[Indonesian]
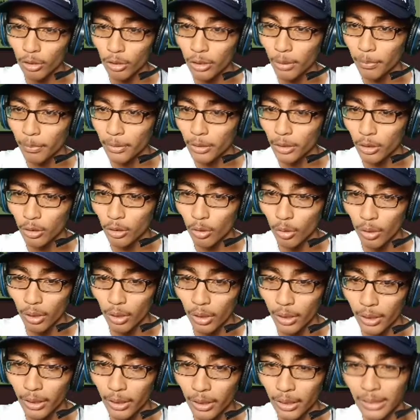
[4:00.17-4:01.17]
itu sampai
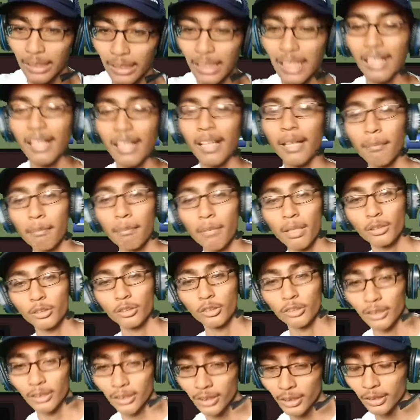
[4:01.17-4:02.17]
Cikole nah ini ada Lembang
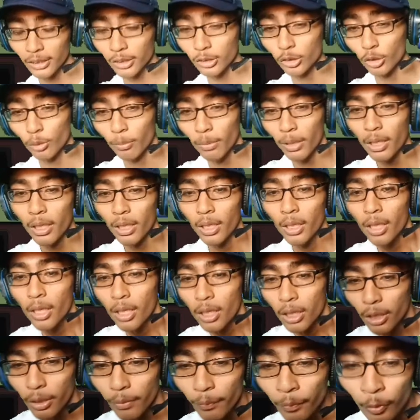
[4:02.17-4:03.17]
cuy nanti kita coba
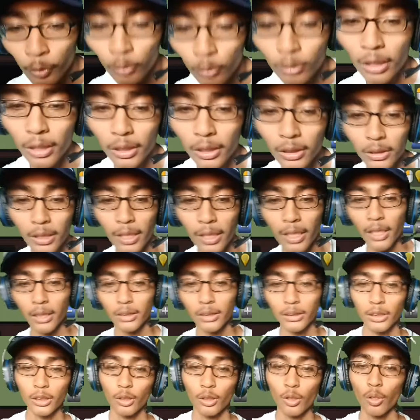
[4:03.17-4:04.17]
review dari daerah
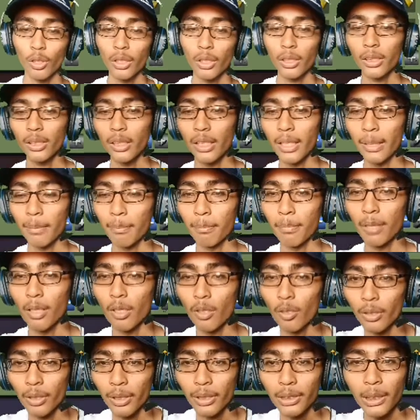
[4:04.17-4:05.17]
Cikole ke
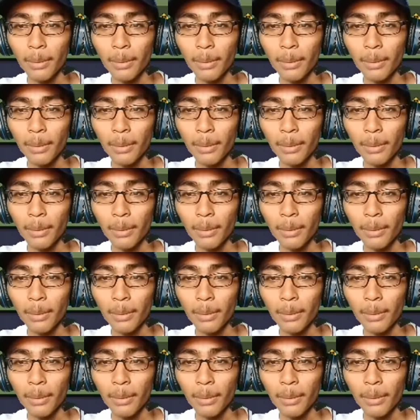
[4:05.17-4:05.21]
Lembang oke okay?